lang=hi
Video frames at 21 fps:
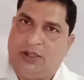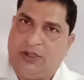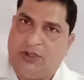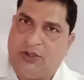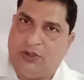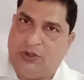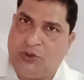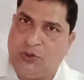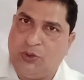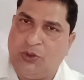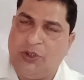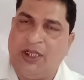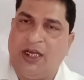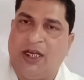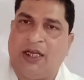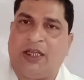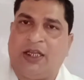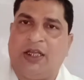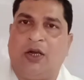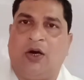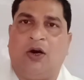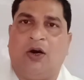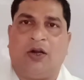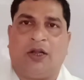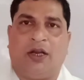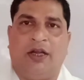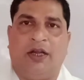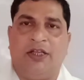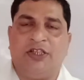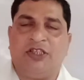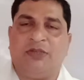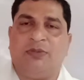दुनिया के
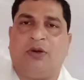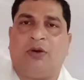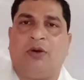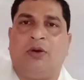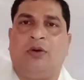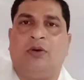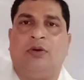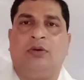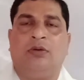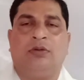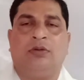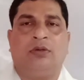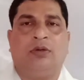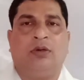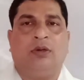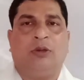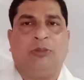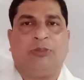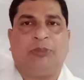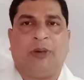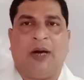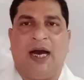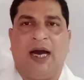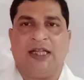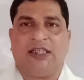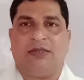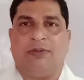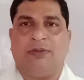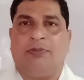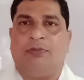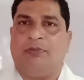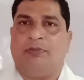ऑर्गेनिज्म को पांच